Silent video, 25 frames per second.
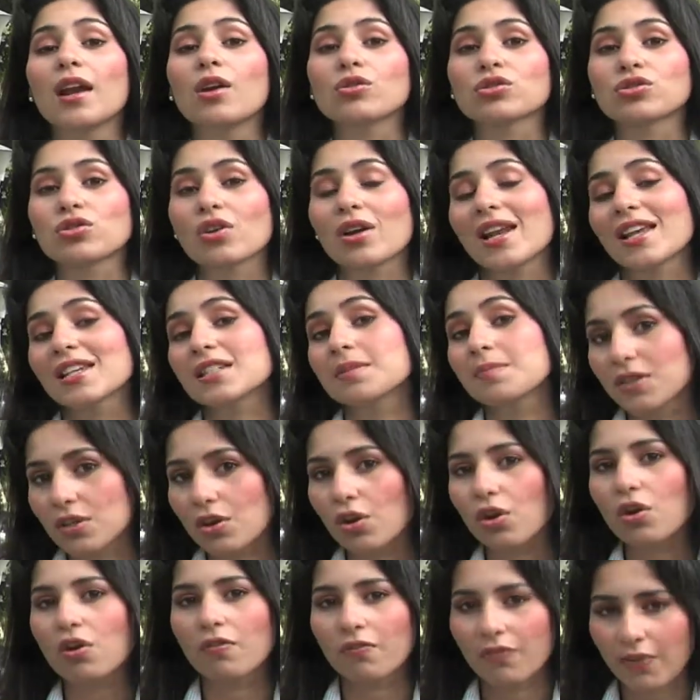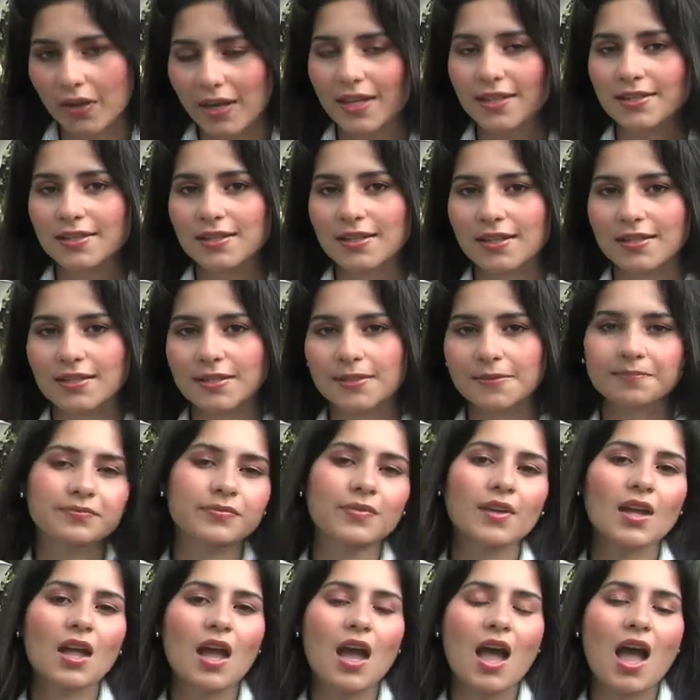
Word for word: en el uso de las videoconferencias.